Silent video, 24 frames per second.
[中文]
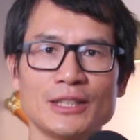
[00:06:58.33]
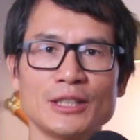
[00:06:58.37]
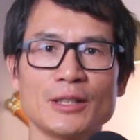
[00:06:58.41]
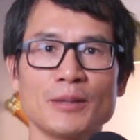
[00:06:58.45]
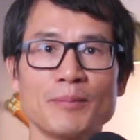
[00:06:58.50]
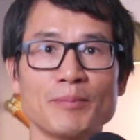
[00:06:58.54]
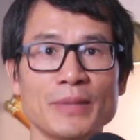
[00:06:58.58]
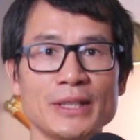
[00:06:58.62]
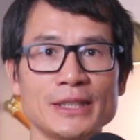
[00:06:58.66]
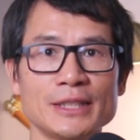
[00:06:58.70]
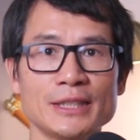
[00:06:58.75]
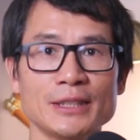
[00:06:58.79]
因为
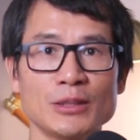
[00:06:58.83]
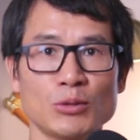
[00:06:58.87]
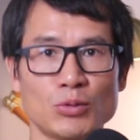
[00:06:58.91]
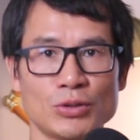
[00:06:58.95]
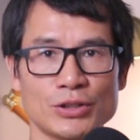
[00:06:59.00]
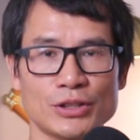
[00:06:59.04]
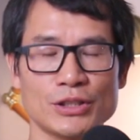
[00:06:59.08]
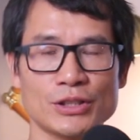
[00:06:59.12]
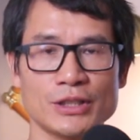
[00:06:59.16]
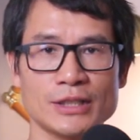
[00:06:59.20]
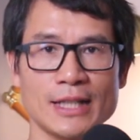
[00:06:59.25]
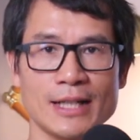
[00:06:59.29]
毕竟
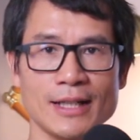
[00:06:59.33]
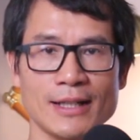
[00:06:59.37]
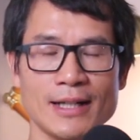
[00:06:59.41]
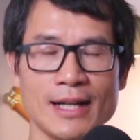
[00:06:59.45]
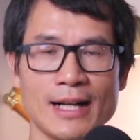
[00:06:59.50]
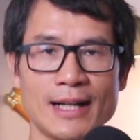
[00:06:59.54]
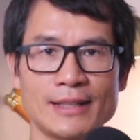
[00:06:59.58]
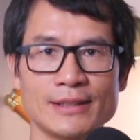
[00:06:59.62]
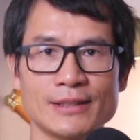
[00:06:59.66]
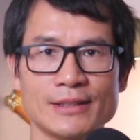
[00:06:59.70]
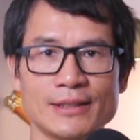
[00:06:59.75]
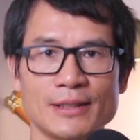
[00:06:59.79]
我是三个
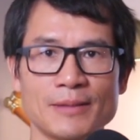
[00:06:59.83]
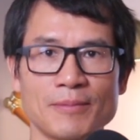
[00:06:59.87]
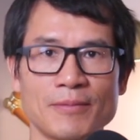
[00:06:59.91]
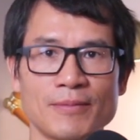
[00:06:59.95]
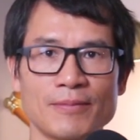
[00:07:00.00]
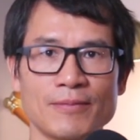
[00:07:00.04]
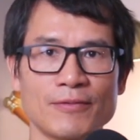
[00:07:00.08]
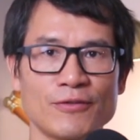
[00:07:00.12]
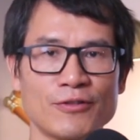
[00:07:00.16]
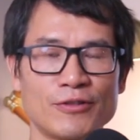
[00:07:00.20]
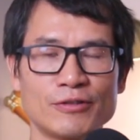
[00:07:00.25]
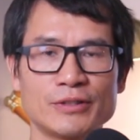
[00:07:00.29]
孩子的
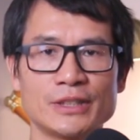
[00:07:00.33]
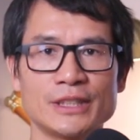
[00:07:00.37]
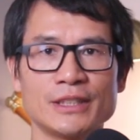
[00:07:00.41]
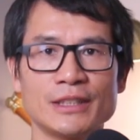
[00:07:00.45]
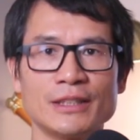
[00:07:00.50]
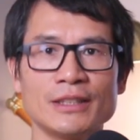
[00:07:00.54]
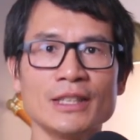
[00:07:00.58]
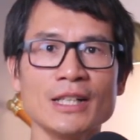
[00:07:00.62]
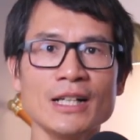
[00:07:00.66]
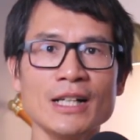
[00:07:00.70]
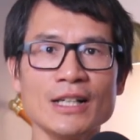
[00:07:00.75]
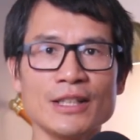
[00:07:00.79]
父亲，